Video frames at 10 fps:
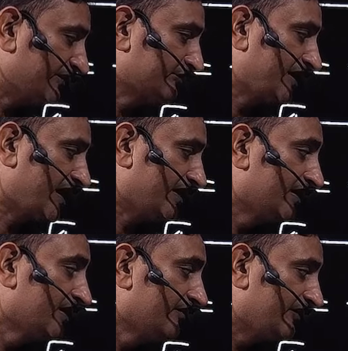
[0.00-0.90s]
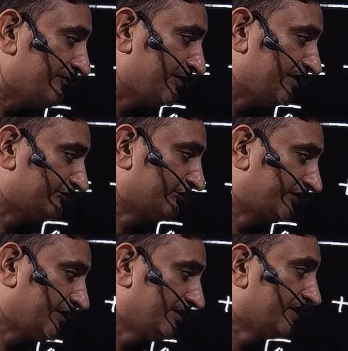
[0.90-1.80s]
हो जाएगा फाइव प्लस टू
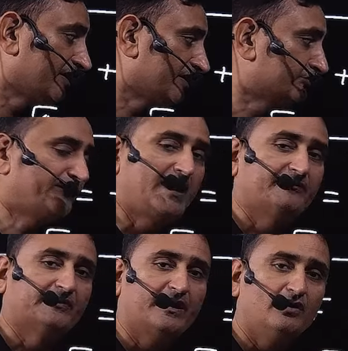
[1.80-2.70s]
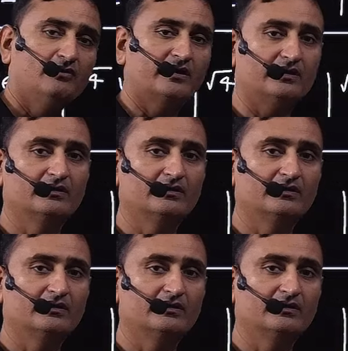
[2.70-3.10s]
सेवन ये तो फाइव से बड़ा हो गया